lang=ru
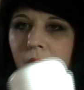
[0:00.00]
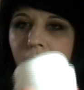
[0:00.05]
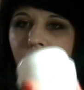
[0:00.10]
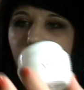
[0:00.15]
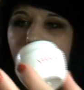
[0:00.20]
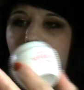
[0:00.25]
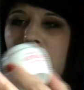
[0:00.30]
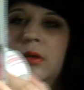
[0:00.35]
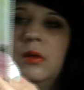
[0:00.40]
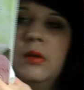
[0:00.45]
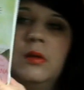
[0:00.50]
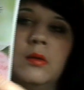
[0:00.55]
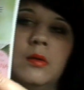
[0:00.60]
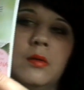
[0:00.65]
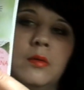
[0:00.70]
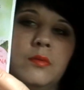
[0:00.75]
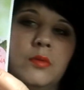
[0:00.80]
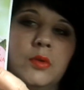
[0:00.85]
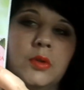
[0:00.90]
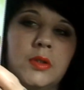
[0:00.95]
Так,
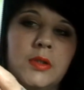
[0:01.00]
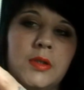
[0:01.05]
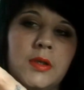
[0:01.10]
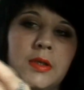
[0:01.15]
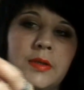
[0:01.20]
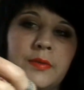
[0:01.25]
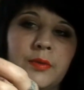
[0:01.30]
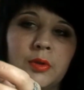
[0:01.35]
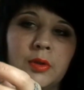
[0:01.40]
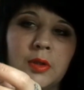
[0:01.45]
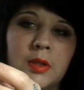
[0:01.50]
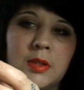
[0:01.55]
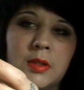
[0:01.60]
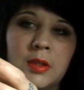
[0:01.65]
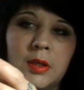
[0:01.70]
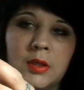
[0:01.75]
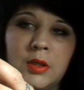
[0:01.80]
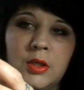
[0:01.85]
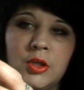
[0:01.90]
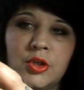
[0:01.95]
вот здесь вот на
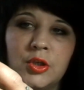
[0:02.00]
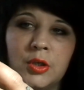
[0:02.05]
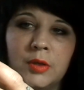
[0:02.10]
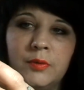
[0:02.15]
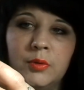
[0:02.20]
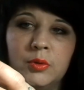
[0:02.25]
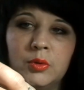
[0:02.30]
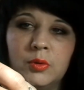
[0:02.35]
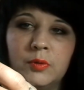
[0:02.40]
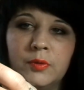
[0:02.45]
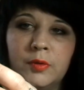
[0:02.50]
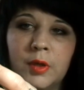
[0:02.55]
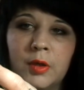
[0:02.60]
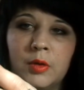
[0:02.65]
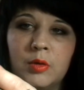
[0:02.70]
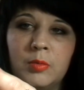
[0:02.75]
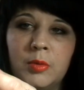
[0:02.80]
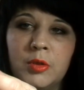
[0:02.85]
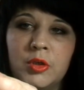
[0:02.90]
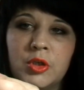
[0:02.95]
страничке, вот он в
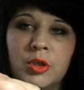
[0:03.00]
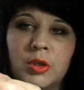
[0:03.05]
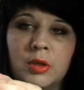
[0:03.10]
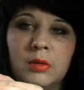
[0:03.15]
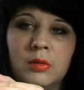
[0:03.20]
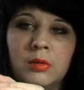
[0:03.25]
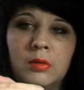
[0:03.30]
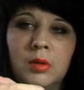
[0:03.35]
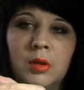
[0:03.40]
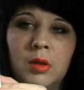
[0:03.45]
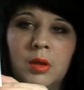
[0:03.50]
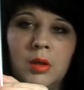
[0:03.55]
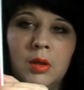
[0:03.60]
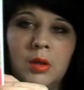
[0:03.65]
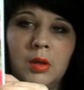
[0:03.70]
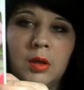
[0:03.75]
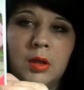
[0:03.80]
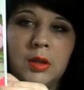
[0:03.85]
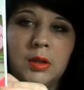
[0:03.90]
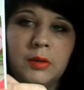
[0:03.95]
коробочке
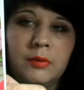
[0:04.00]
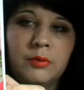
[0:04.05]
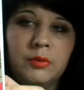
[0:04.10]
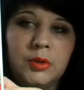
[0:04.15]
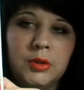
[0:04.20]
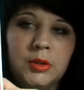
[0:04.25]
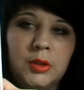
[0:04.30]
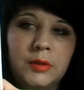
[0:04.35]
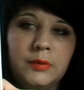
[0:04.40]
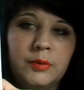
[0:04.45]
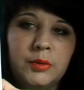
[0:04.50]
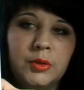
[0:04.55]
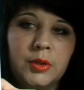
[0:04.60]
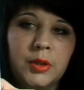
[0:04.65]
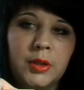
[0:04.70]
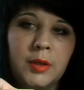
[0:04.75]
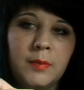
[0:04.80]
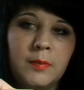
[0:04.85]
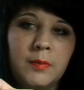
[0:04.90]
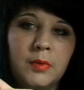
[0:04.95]
это вот этот вот
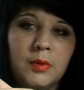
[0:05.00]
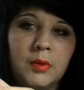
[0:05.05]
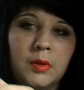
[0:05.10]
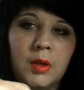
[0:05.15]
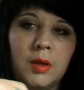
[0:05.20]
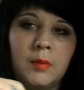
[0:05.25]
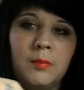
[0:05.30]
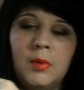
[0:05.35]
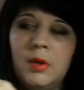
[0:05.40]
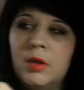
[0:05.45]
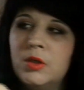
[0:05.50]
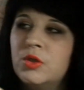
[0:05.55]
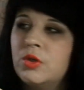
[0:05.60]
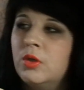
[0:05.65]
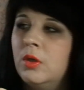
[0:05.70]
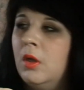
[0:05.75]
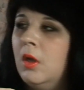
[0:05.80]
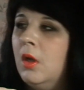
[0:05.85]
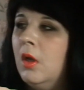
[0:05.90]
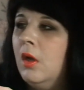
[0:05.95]
крем-гамаш.
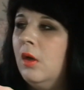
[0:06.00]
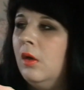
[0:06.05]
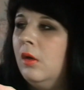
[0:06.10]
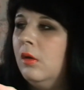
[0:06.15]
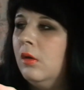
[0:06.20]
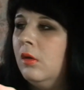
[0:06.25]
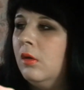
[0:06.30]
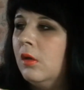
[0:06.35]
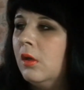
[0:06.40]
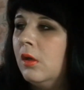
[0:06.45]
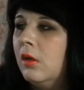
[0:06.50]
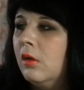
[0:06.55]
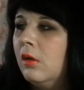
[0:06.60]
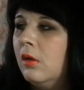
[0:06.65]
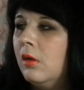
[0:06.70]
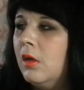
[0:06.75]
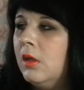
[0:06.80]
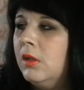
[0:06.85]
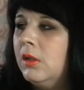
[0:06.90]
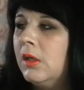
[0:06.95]
Э,
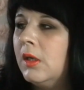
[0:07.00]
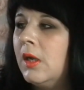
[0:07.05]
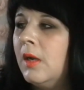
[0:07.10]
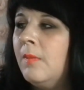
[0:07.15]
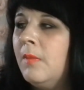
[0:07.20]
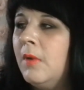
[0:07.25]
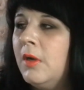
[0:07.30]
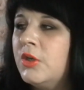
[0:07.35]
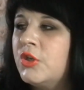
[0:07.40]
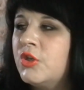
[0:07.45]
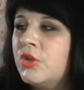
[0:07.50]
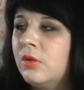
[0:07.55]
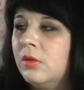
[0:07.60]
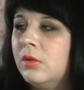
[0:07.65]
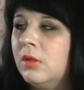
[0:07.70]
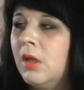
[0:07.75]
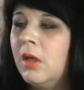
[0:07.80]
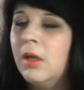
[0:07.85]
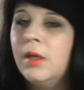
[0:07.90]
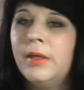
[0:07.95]
это гамаш
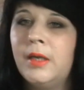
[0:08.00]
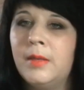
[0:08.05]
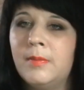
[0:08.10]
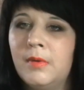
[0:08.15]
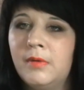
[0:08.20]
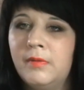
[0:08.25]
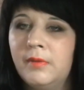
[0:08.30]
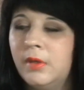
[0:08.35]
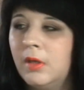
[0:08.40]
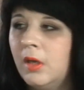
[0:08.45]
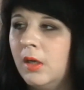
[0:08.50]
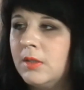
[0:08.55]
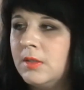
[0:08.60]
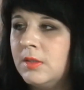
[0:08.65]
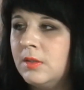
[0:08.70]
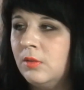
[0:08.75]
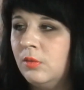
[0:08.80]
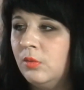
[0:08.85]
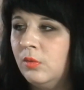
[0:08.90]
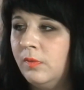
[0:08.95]
на кремовой
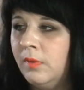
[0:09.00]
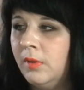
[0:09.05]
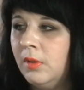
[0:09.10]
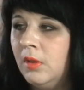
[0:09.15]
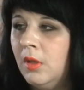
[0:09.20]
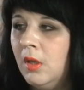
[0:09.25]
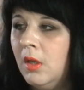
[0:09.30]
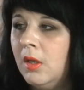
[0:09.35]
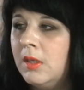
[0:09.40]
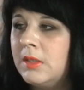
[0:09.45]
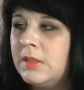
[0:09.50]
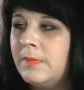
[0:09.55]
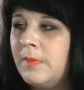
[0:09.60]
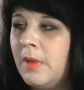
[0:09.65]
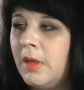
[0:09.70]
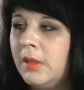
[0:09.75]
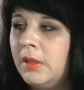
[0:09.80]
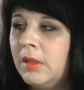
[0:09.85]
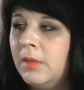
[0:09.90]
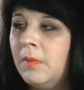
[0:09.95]
основе с
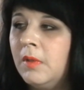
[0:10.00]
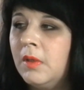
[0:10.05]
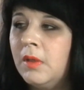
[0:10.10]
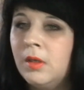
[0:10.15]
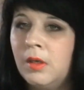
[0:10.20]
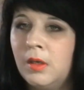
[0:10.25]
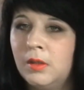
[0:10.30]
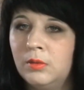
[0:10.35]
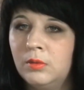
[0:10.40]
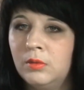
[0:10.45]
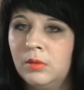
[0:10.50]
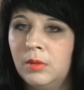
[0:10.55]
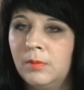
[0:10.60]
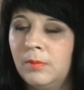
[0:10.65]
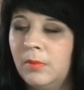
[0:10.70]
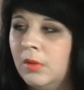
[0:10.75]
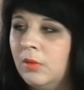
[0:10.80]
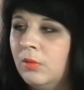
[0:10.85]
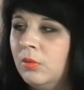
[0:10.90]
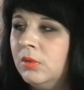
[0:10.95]
мягкими
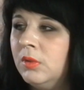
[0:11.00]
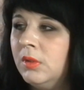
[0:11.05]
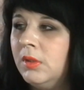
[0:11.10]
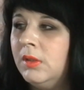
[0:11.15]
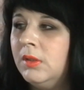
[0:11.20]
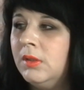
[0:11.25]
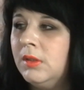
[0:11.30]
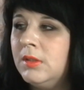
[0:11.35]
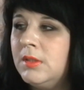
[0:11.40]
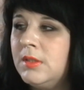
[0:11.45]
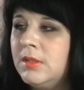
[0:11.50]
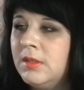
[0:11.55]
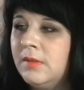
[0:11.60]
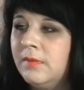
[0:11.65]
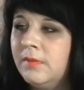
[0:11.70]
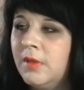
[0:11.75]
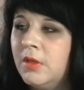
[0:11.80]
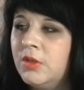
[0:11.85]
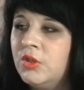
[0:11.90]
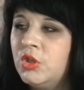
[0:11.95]
гранулами. Он
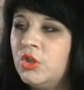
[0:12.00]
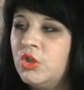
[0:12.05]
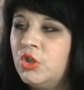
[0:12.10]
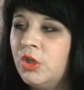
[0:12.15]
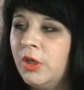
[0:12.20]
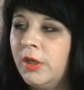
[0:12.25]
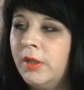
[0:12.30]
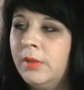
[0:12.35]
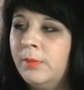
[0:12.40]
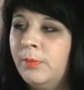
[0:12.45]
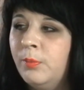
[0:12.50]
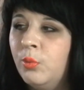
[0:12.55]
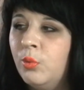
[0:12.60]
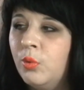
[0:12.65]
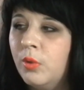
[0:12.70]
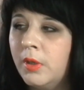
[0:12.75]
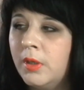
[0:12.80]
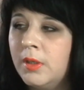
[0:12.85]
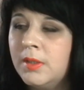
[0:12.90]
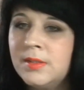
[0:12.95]
интенсивно очищает
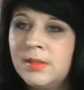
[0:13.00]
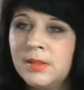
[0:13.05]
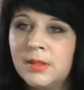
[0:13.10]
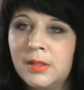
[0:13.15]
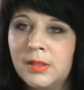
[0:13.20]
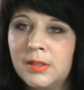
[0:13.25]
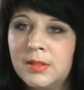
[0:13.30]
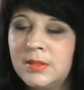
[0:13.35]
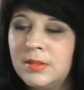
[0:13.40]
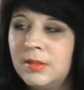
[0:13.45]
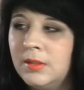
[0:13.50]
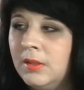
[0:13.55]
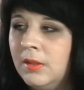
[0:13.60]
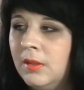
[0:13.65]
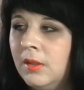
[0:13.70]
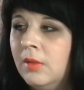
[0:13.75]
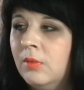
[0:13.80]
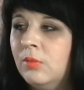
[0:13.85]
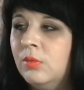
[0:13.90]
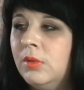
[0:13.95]
поры от
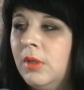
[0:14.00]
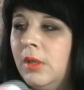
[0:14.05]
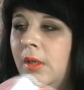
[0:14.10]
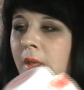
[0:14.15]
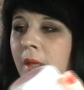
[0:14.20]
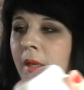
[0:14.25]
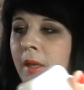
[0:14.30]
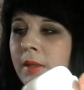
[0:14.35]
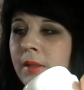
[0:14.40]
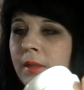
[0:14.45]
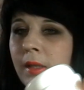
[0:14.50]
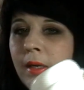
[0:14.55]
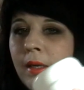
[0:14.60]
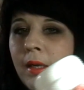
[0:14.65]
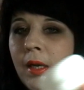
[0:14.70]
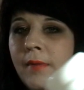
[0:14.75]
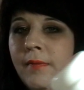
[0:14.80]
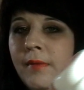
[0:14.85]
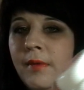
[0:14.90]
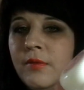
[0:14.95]
загрязнений, удаляет
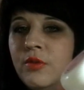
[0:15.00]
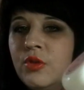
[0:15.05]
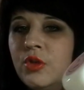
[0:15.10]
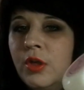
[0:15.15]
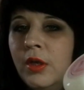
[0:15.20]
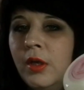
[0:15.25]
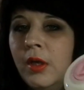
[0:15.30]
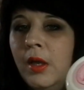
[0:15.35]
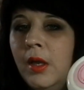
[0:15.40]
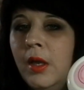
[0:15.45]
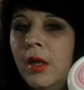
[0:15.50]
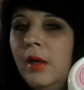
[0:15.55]
ороговевшие